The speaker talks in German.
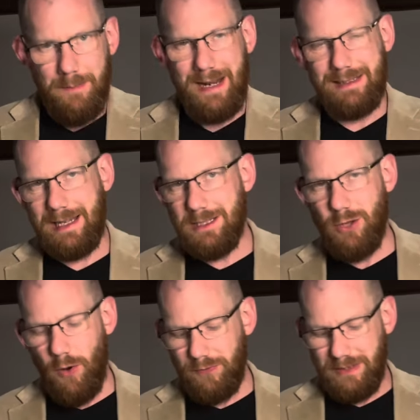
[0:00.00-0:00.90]
Man hat ganz
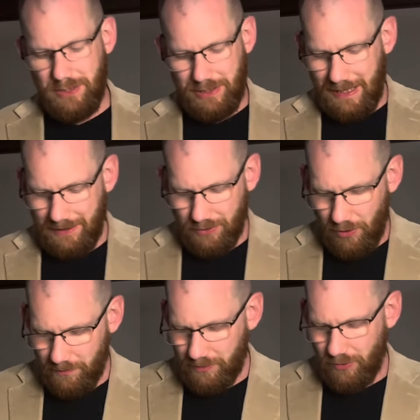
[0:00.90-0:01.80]
oft diese Stelle
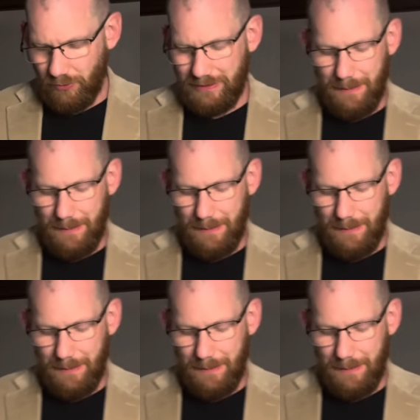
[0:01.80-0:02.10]
genommen und